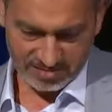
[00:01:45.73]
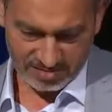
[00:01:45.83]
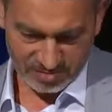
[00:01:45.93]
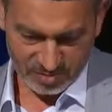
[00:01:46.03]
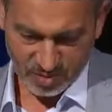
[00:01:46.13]

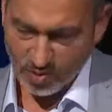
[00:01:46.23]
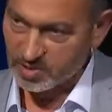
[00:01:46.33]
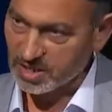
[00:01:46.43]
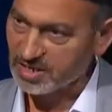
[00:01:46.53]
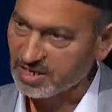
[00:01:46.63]
e,
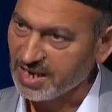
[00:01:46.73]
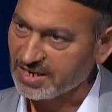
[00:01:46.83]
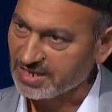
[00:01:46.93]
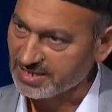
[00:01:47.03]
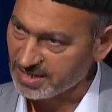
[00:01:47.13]
noktadan
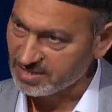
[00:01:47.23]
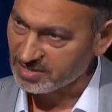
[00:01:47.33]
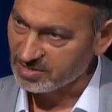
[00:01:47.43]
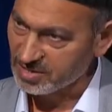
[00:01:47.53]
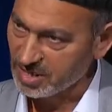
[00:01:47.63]
hareket et
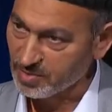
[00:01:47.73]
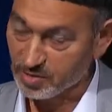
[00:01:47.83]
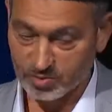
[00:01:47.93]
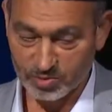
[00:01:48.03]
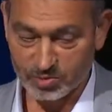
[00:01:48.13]
ama
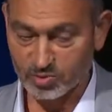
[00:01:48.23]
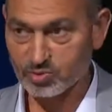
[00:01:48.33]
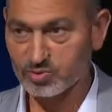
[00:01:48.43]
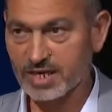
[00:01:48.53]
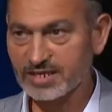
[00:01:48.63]
onun
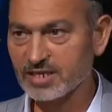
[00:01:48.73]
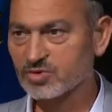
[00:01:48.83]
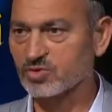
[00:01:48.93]
durduğu yerde